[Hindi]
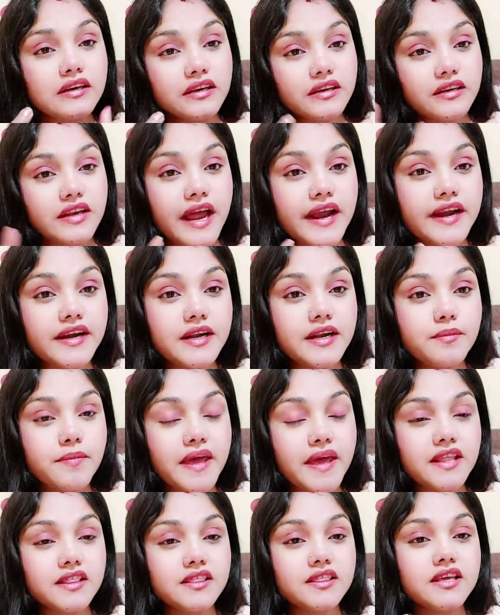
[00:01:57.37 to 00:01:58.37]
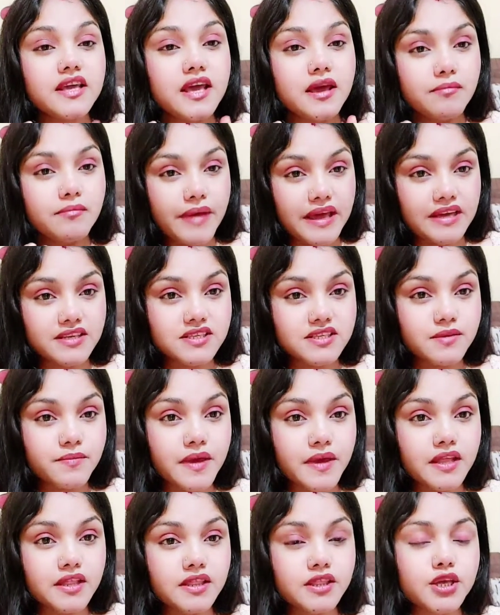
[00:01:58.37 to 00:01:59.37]
नाइटी पहनती हैं मैक्सी
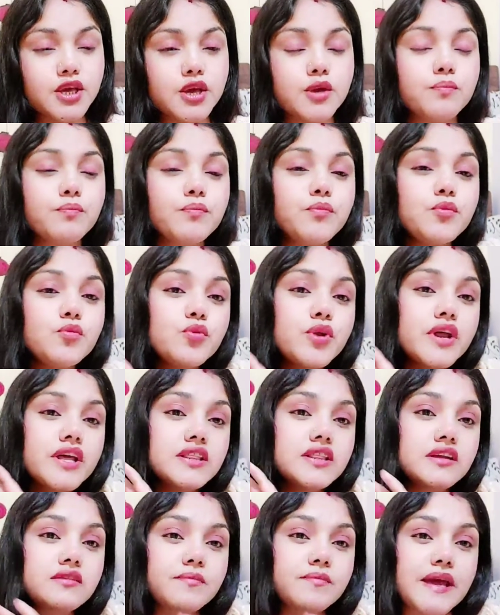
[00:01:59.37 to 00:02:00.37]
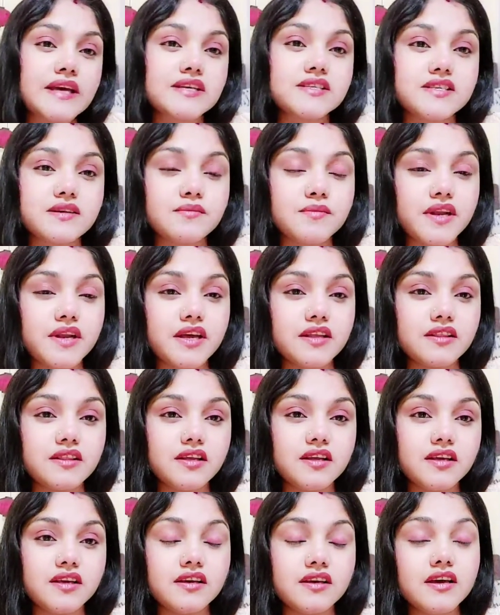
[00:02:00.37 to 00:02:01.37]
पहनती हैं पूरे दिन मैक्सी में
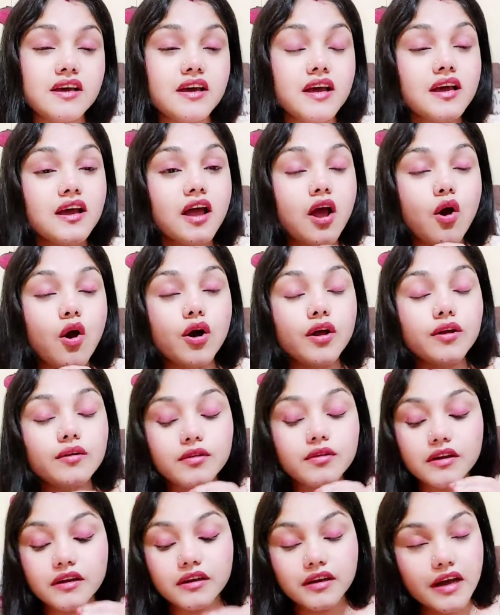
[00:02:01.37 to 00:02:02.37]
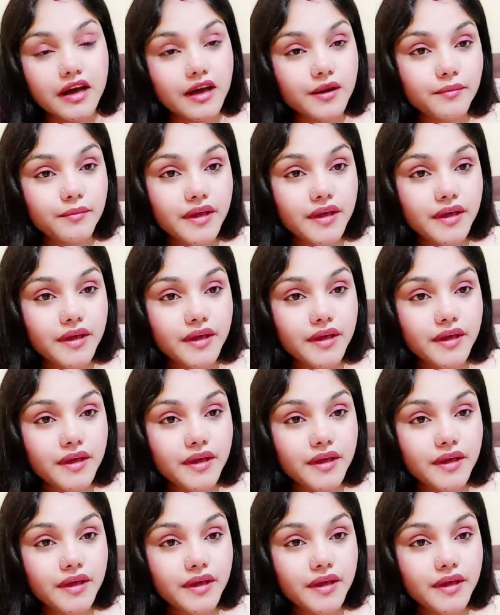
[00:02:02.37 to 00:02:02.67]
रहती हैं और घर